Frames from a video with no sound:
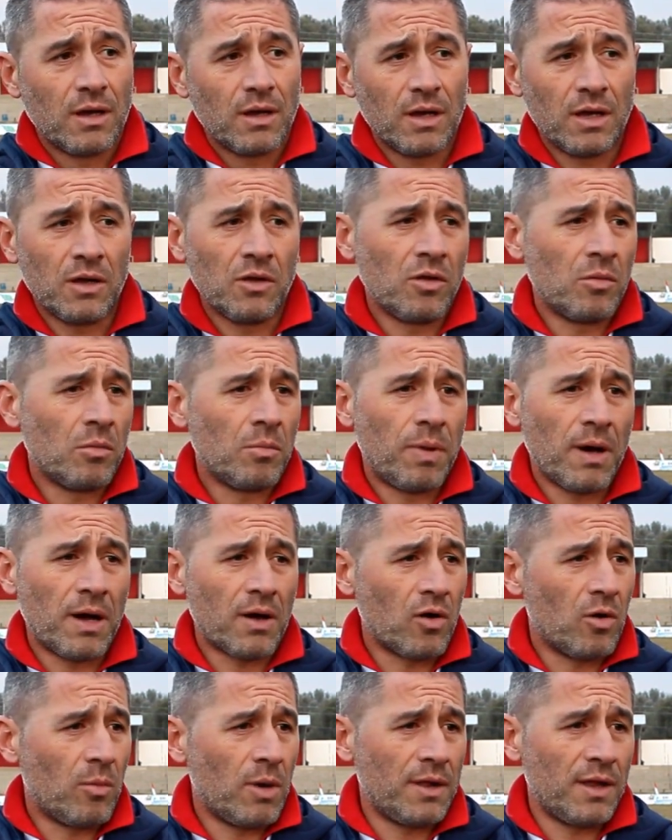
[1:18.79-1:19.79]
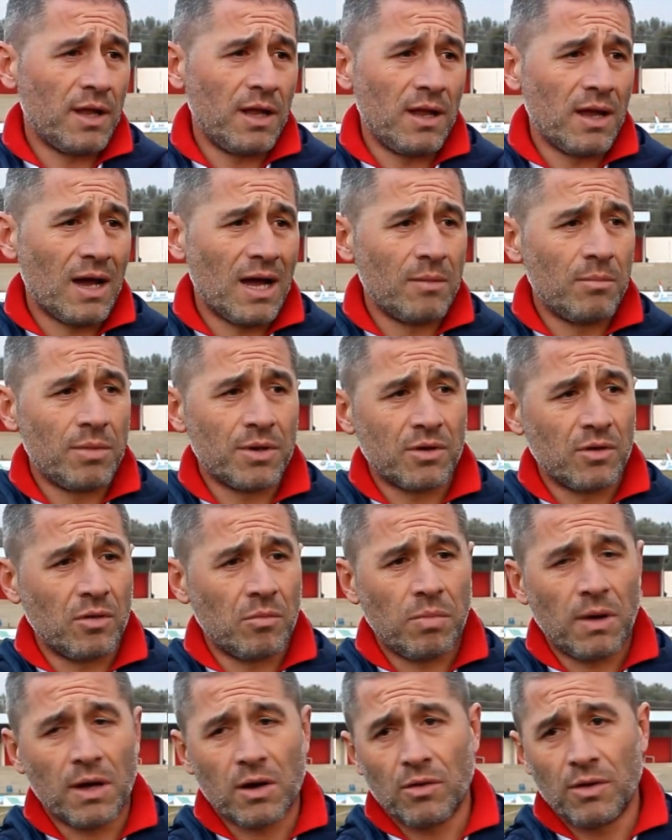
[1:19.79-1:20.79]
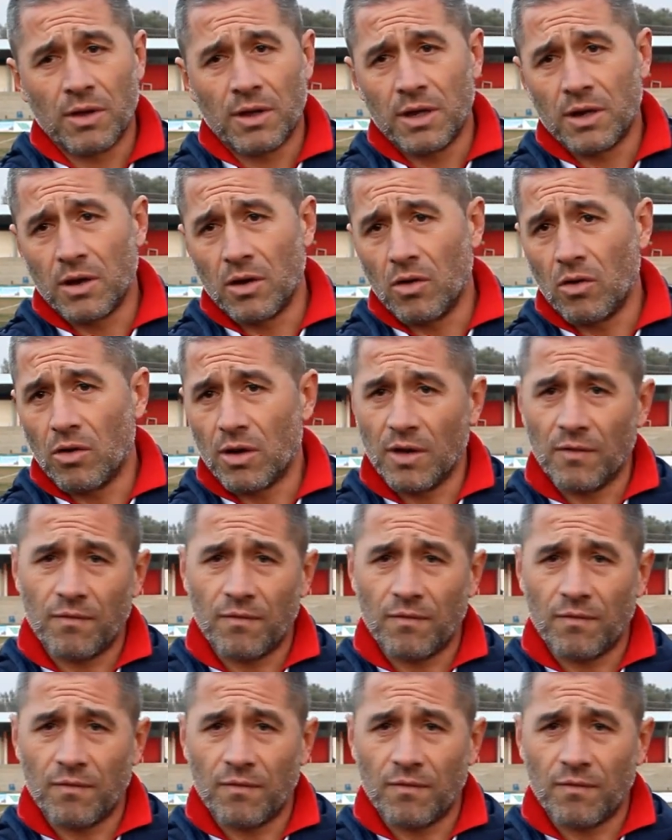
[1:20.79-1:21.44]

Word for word: Io non parlo mai degli alberi, non parlo dei rigori